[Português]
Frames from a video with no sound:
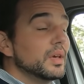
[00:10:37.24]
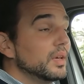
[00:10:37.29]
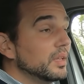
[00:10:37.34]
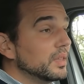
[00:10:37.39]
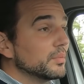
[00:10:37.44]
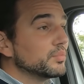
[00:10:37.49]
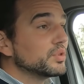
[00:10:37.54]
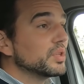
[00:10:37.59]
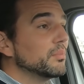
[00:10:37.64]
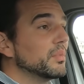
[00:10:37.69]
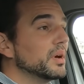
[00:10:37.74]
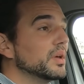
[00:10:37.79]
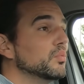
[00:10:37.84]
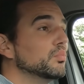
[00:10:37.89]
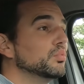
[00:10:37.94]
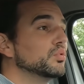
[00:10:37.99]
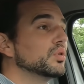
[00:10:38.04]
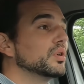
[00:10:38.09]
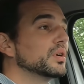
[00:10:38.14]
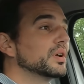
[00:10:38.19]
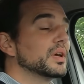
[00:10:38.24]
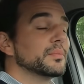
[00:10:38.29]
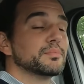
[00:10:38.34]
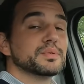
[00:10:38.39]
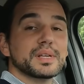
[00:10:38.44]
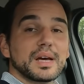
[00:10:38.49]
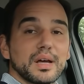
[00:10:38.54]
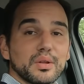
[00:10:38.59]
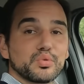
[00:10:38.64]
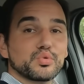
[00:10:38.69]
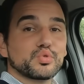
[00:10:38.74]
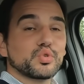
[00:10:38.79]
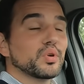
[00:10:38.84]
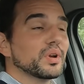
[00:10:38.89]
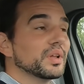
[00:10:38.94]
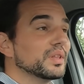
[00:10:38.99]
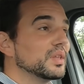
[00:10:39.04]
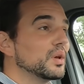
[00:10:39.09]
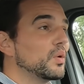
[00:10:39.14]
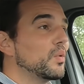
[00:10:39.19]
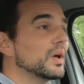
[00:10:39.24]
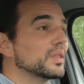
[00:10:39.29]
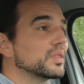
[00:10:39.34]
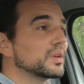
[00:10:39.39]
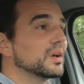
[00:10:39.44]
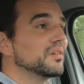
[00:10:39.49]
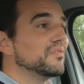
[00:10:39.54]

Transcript: e temos também um motor que apesar dos 44